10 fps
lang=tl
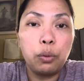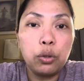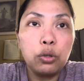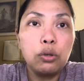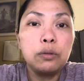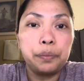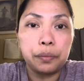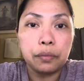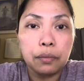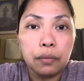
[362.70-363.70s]
mo to
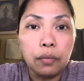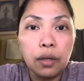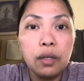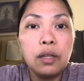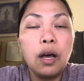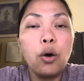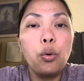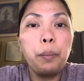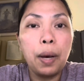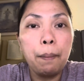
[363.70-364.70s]

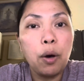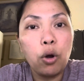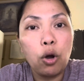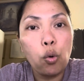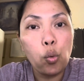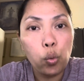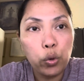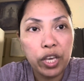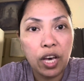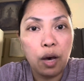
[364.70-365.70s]
akong papa o akong
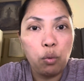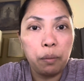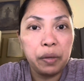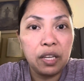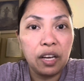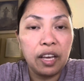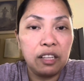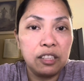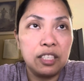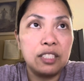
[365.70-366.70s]
kuya amo ang pinaka
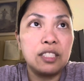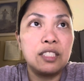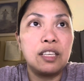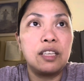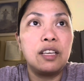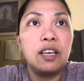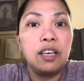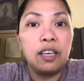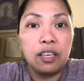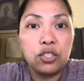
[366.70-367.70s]
eldest na
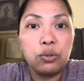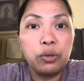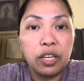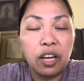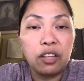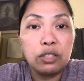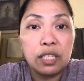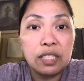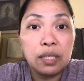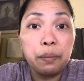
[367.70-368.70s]
igsuon nag-adto
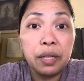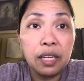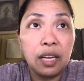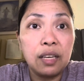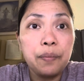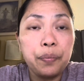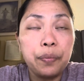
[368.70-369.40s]
sila sa Manila